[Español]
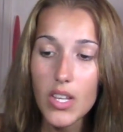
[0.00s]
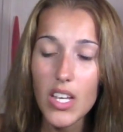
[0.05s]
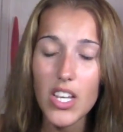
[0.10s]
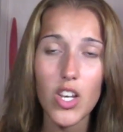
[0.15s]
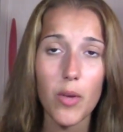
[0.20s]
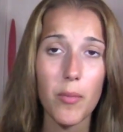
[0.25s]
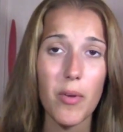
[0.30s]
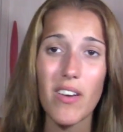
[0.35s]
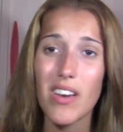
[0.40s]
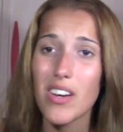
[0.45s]

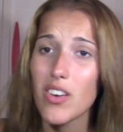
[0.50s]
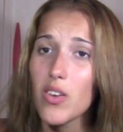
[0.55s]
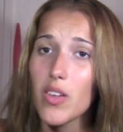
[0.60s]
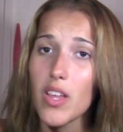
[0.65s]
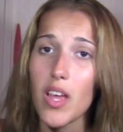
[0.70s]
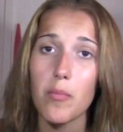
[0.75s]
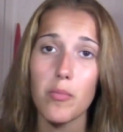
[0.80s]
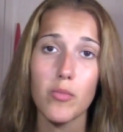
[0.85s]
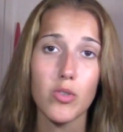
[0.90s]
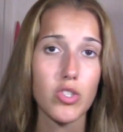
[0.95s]
Y no me iba a
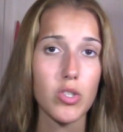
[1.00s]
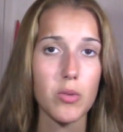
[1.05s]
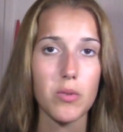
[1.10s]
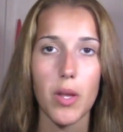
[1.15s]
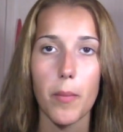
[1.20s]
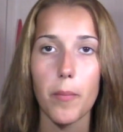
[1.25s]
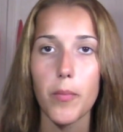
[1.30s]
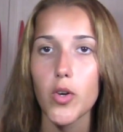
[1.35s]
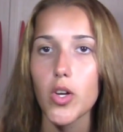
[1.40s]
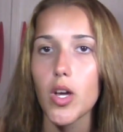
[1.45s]
enrollar mucho,
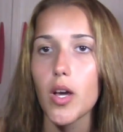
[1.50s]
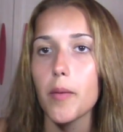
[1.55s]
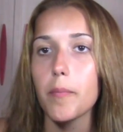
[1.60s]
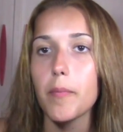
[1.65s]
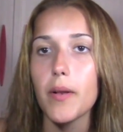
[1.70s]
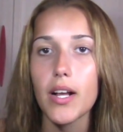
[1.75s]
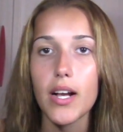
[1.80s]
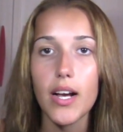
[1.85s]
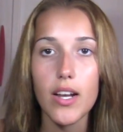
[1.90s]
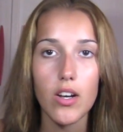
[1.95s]
tampoco a
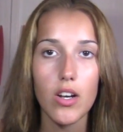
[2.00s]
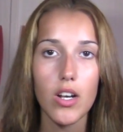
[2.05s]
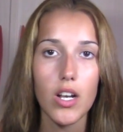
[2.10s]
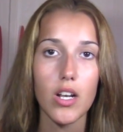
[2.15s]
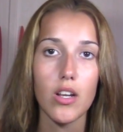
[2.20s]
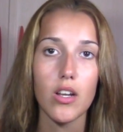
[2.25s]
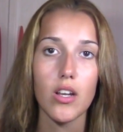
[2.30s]
explicaros